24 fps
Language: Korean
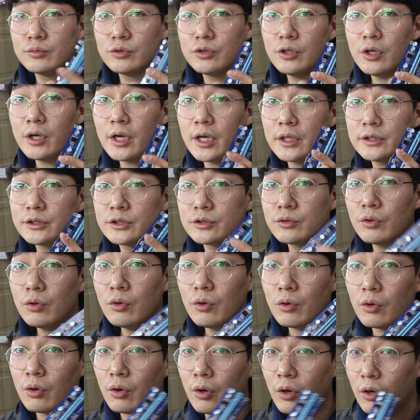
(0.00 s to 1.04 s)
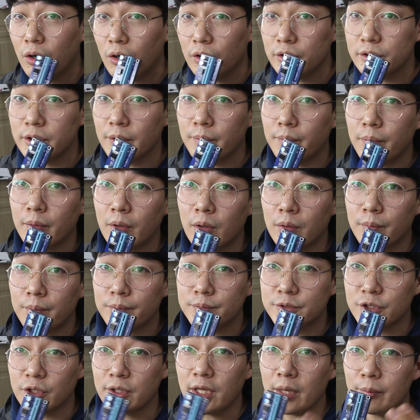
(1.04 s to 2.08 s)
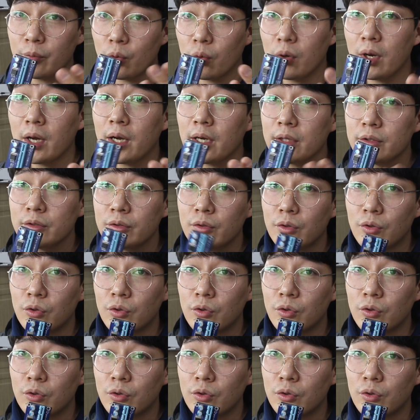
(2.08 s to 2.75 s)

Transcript: 물려가지고 어 이제 뭐 전압이 올라가는